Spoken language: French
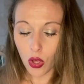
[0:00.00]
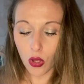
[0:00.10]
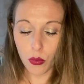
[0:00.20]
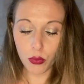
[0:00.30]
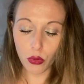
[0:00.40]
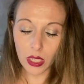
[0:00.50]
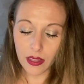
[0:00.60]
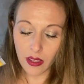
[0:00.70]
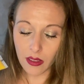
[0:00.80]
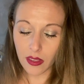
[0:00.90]
Euh, pour
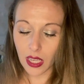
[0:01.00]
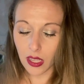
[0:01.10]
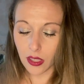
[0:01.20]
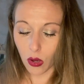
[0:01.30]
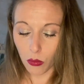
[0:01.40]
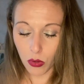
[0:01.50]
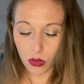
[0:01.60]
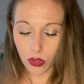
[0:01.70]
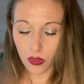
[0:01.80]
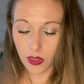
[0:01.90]
les teintes ternes et en
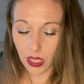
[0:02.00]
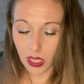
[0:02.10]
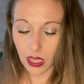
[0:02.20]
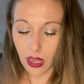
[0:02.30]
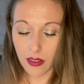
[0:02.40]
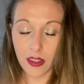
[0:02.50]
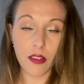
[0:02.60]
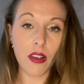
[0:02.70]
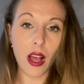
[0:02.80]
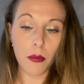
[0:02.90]
manque d'éclat, ça
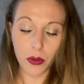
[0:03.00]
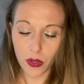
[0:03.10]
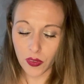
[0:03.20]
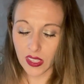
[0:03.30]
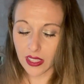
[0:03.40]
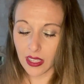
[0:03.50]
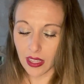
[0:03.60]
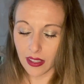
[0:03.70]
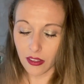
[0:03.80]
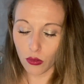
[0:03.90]
va apporter
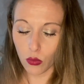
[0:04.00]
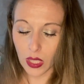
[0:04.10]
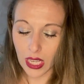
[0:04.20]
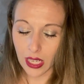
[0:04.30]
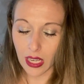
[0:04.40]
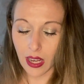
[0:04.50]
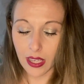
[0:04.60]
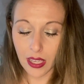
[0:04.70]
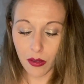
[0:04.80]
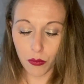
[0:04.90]
hydratation, éclat
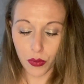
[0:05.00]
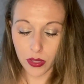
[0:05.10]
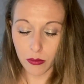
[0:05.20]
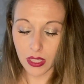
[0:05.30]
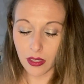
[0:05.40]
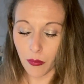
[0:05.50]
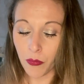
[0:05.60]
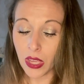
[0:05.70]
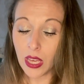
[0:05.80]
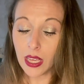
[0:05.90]
et bonne mine.
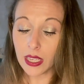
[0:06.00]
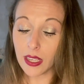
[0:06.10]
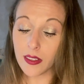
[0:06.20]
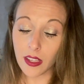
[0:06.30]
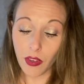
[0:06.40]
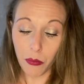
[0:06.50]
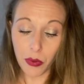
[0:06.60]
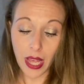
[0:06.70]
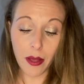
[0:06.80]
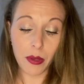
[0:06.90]
Et ça va
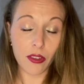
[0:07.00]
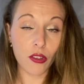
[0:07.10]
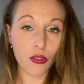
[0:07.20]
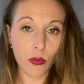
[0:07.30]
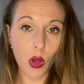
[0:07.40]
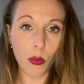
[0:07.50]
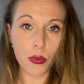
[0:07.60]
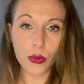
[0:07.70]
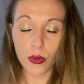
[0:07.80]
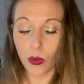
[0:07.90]
plaire parce que je vois en
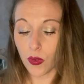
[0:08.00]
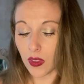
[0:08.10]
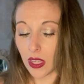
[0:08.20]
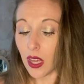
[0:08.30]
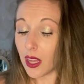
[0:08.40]
plus que c'est